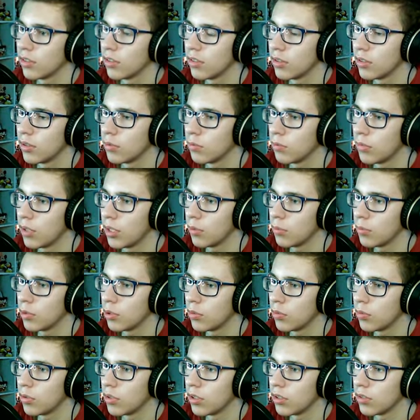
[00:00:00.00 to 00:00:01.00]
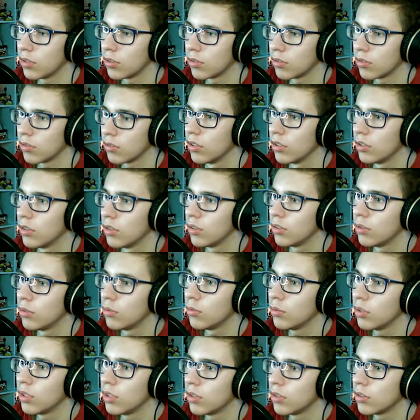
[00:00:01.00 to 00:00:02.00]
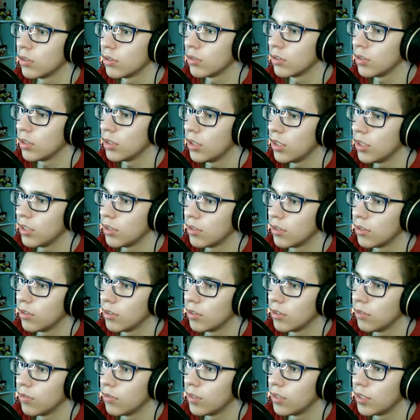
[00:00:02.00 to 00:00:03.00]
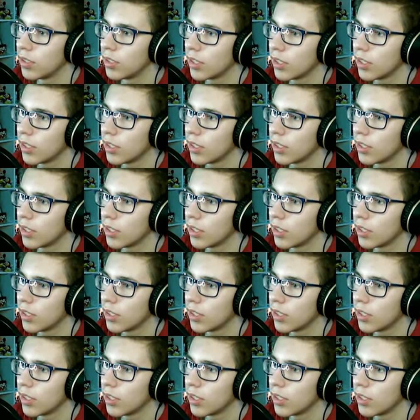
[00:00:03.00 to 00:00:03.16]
Czy mamy tutaj coś? Czy tutaj coś jest rzeczywiście?